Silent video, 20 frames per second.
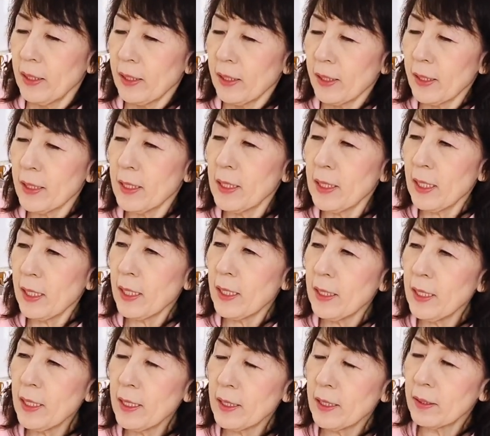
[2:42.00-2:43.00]
こちらが
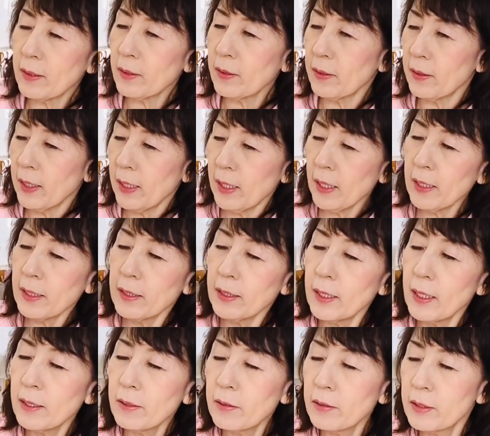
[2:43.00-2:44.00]
ねその入っ
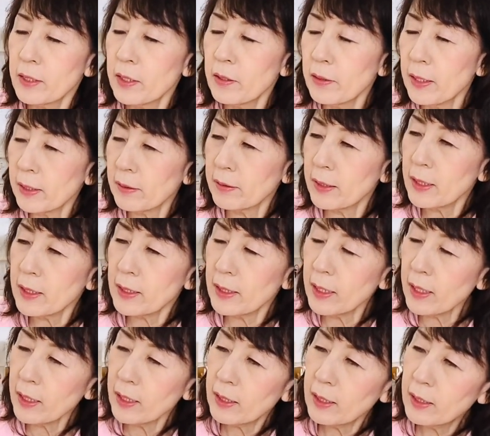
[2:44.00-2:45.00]
ている生薬です
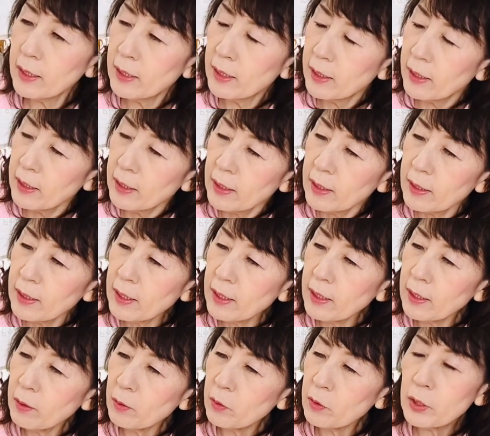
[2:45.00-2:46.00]
ね。
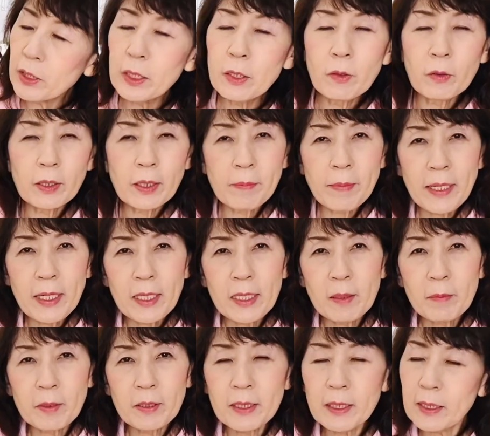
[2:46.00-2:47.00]
でお薬の名前
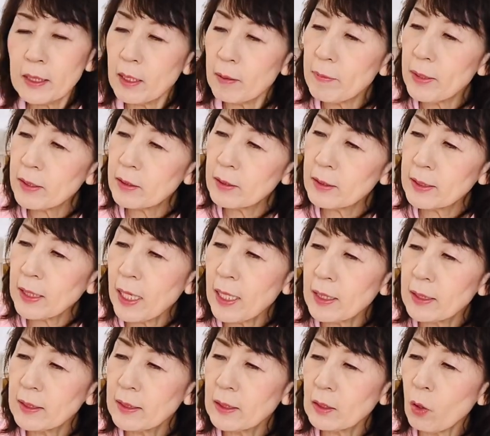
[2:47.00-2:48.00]
にもついてます
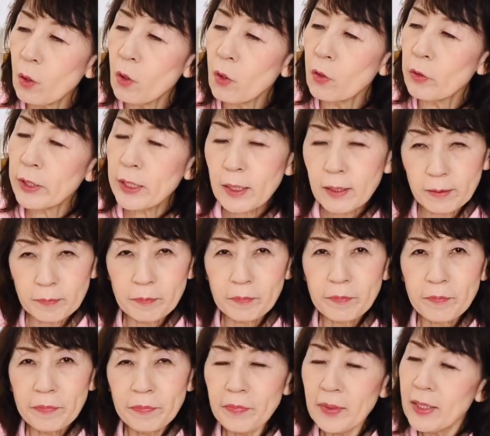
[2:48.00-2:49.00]
三相忍、
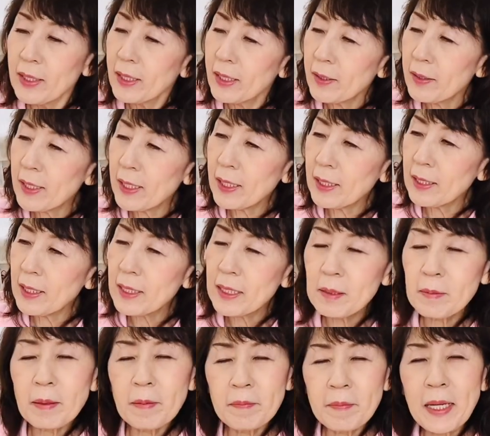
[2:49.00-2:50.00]
これがね
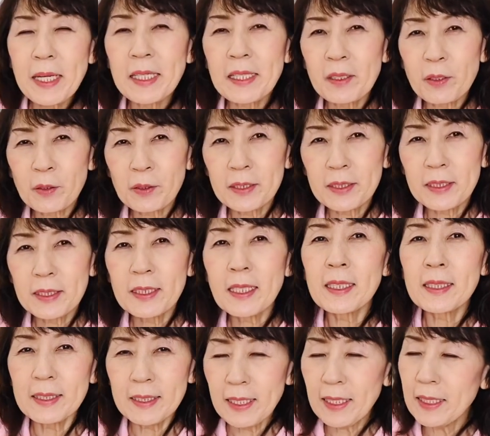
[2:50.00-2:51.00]
一番メインの薬
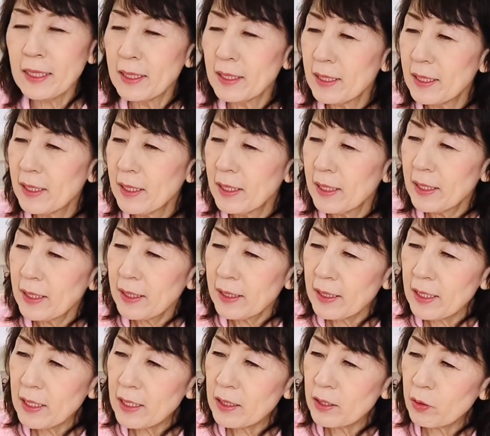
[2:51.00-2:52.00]
ですね。
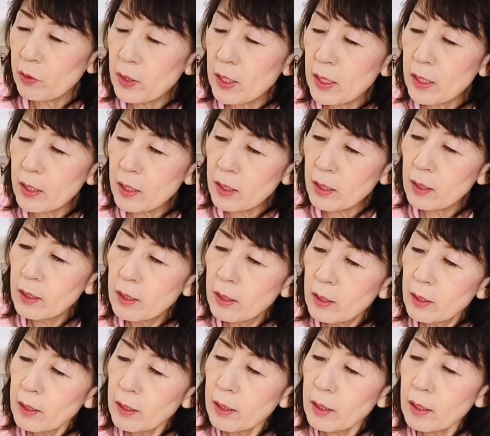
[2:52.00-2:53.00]
でそれに、
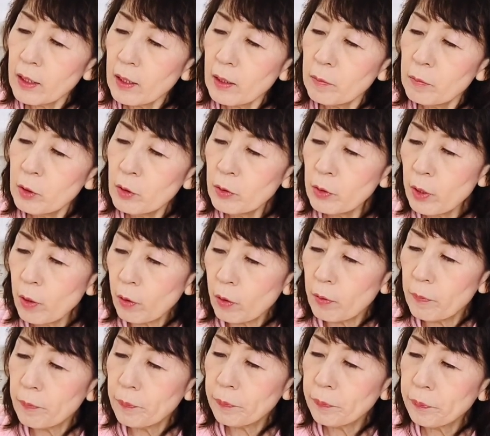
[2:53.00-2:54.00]
伏量、
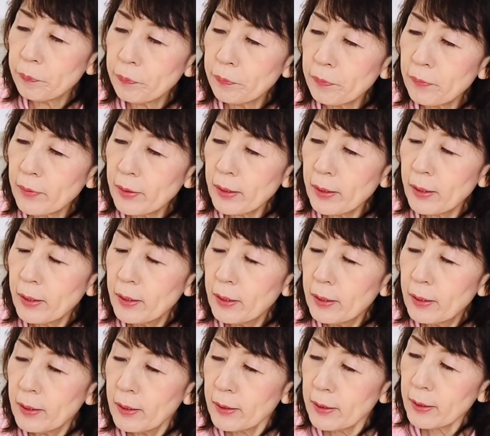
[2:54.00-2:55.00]

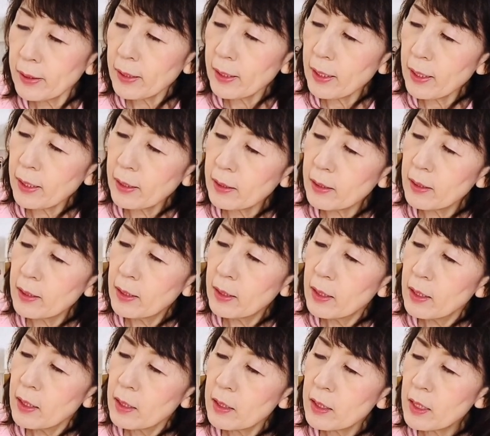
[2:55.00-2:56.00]
それから
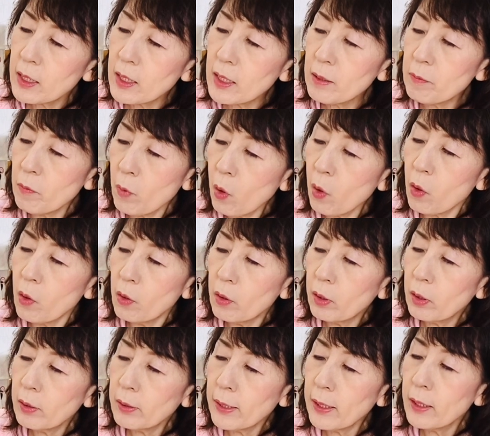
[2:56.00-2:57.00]
チモ
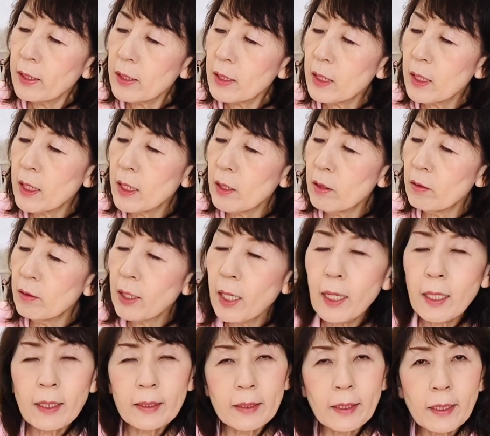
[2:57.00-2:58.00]
ね、知る
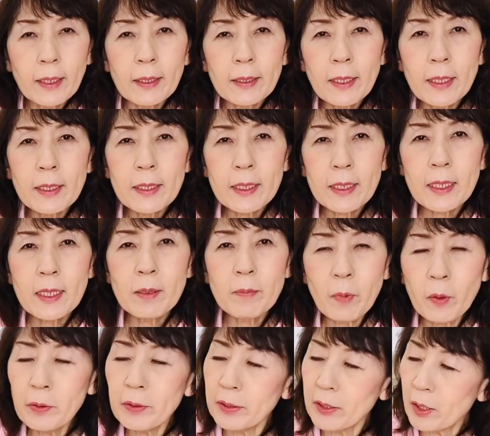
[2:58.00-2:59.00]
母って書いて
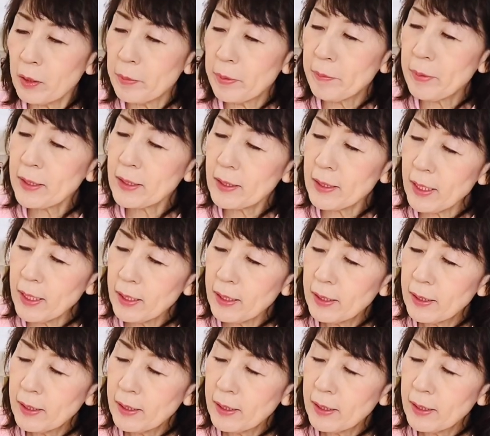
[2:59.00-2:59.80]
チモって読みますね。